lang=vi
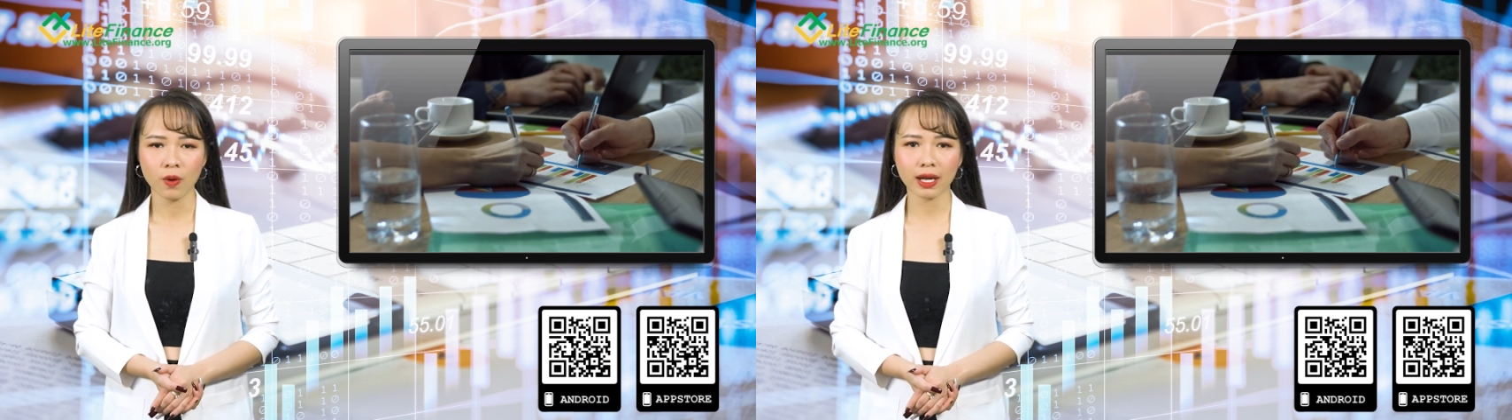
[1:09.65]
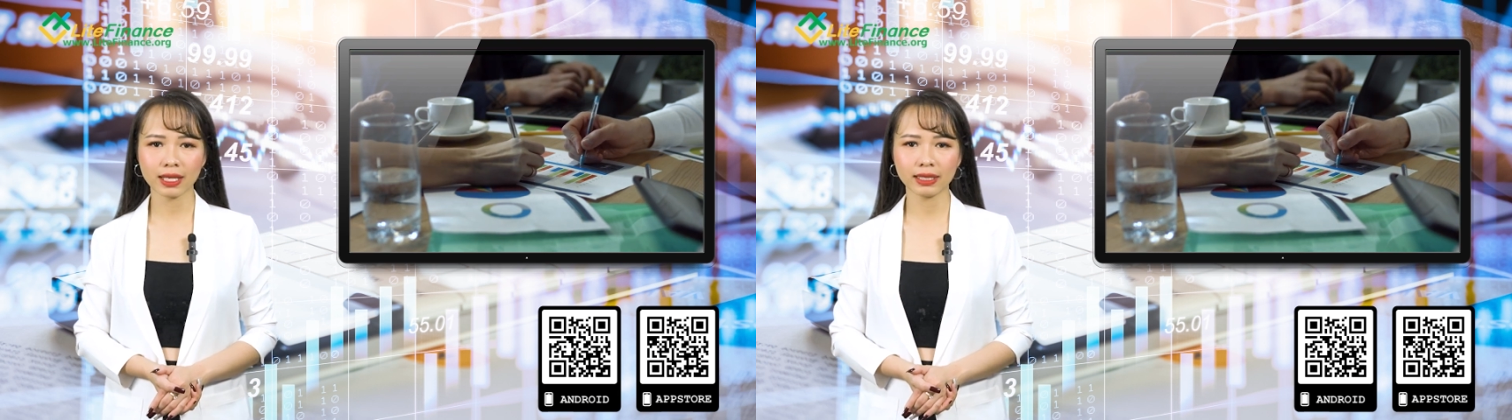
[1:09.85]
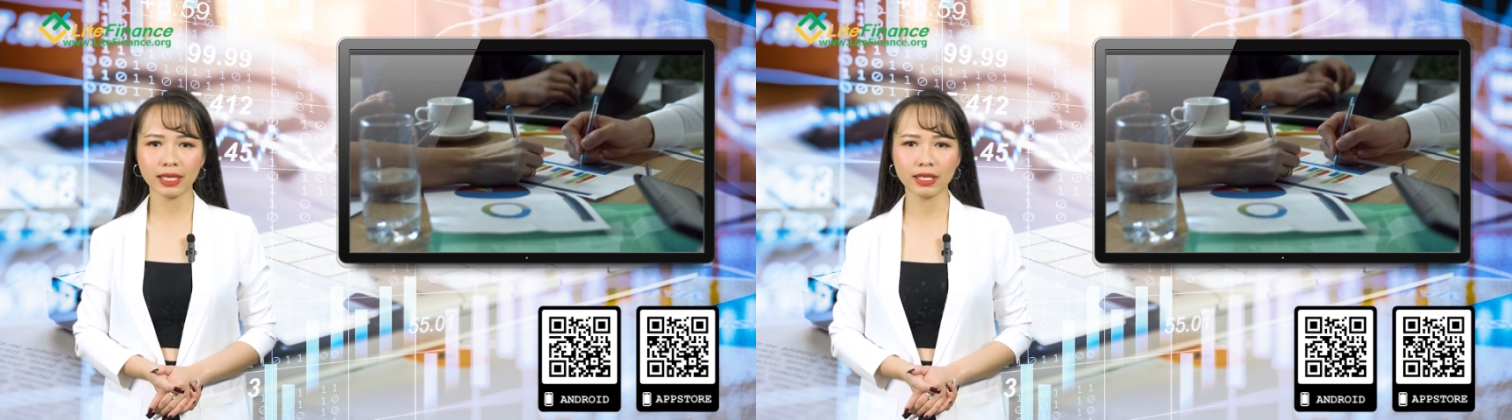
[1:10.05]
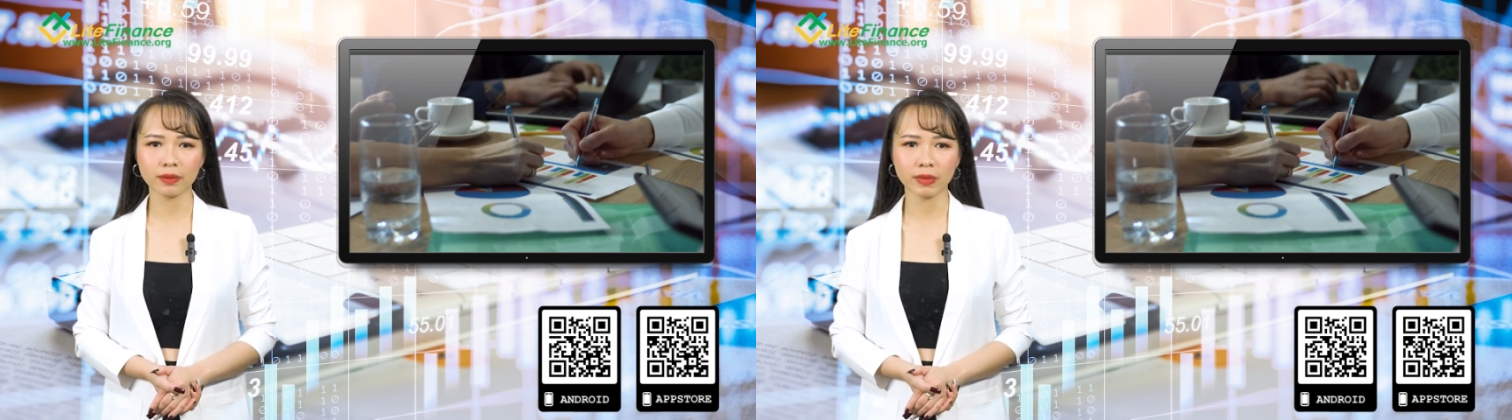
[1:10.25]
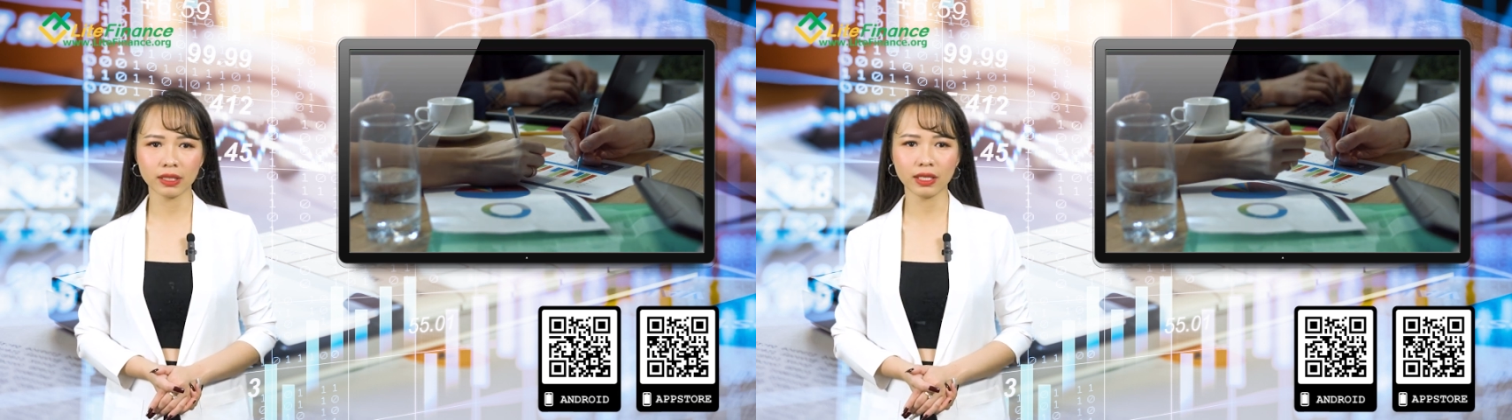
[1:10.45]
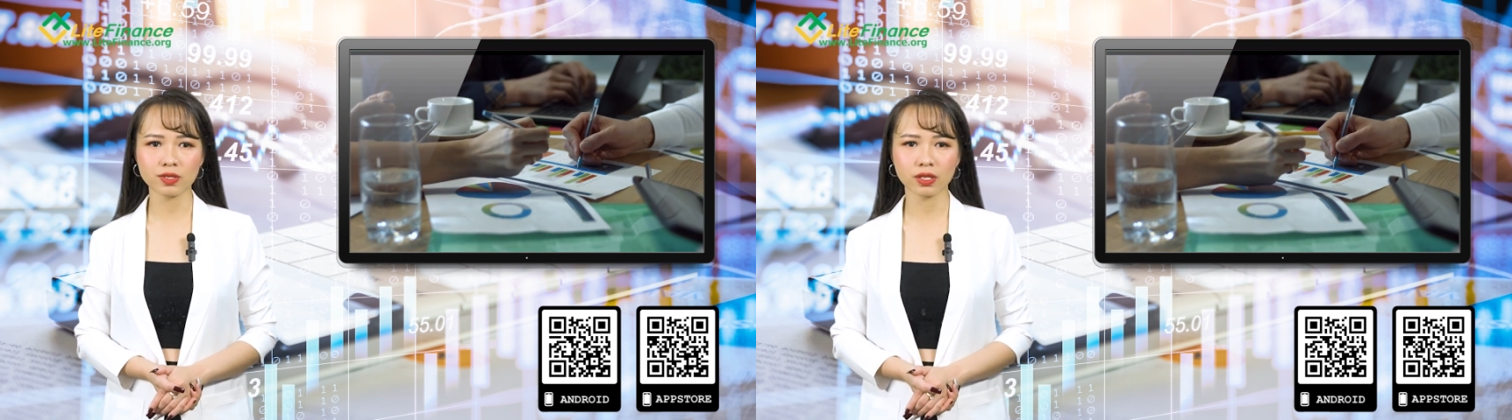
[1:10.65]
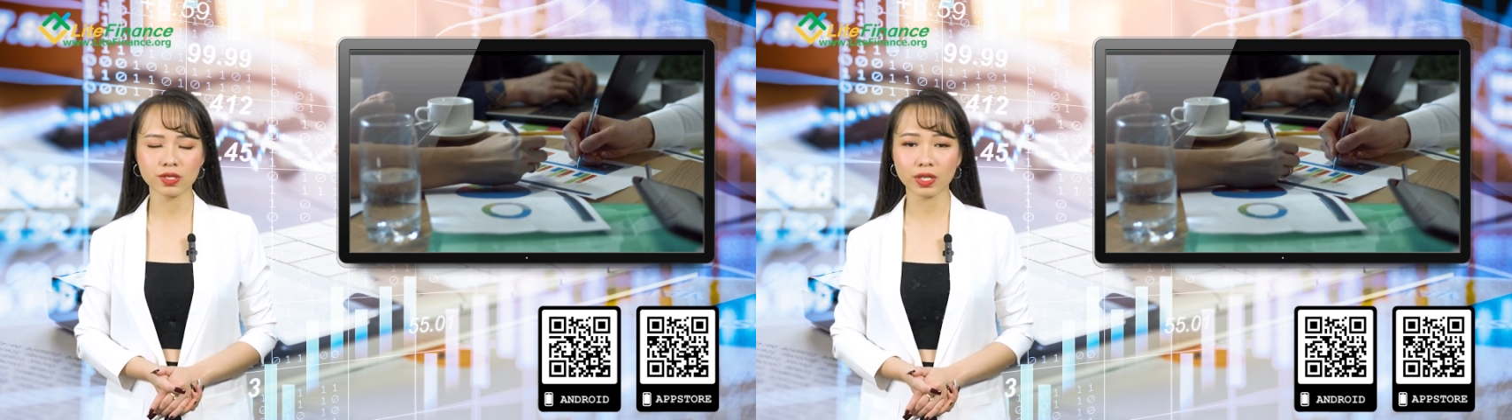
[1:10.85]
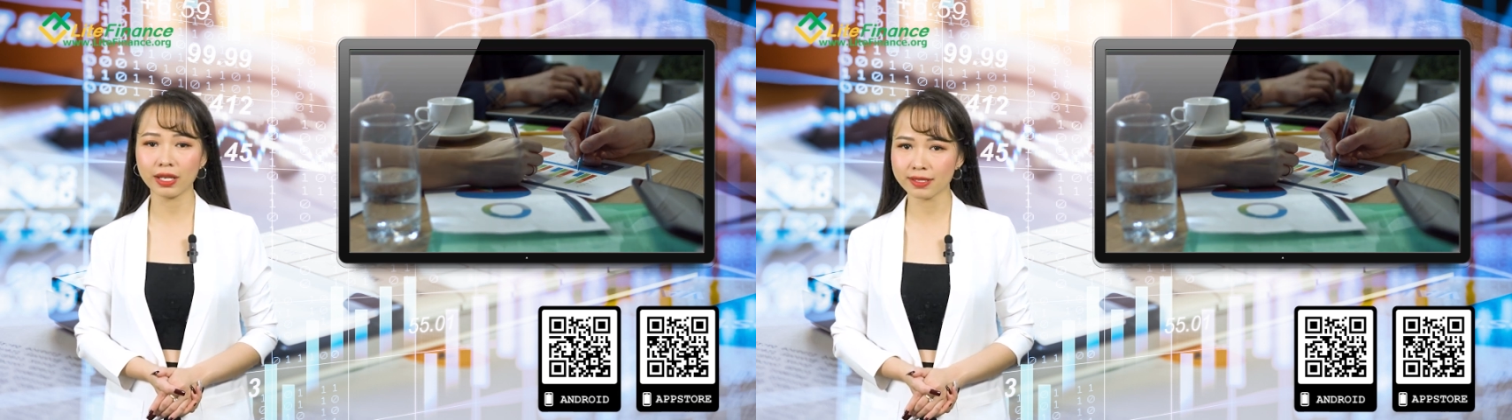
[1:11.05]
hoặc là khi diễn biến thị
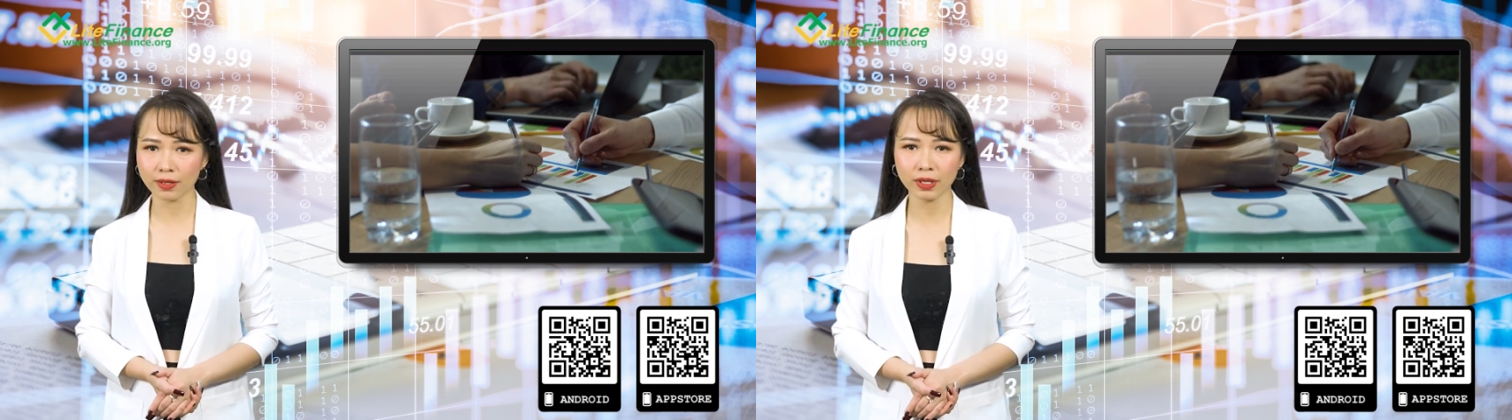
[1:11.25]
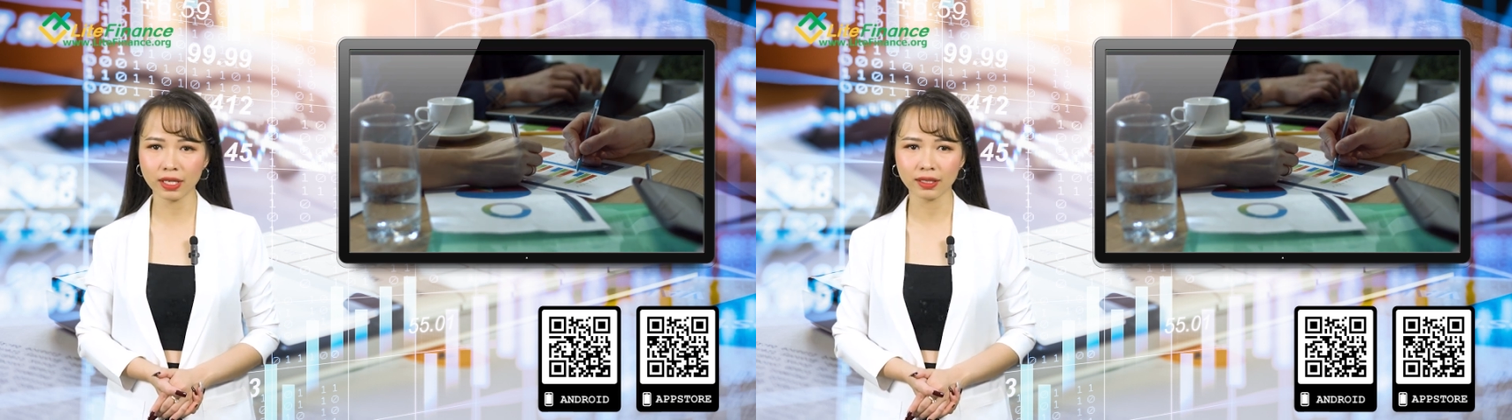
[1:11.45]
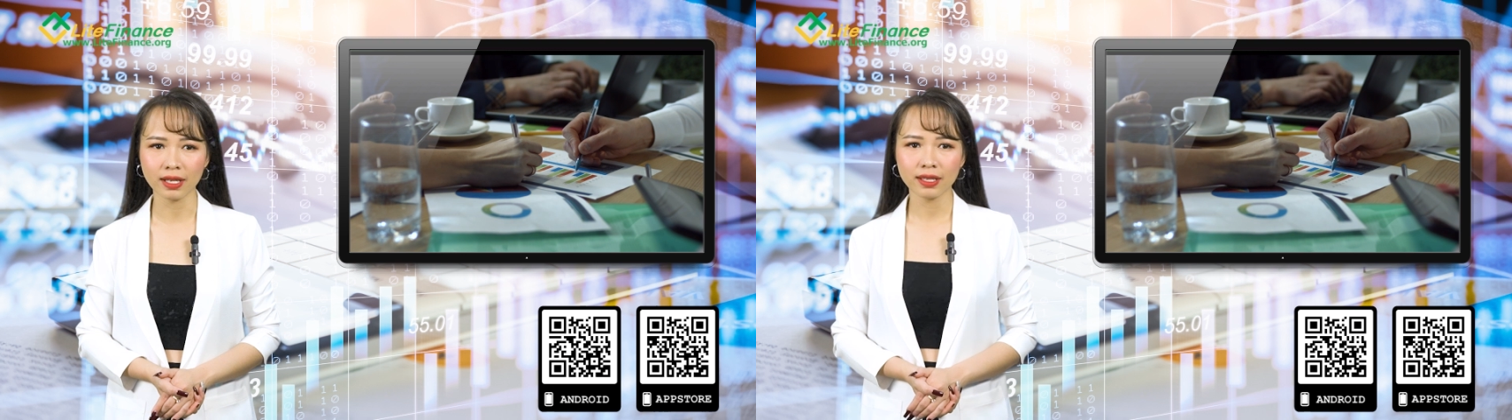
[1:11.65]
trường trở nên xấu hơn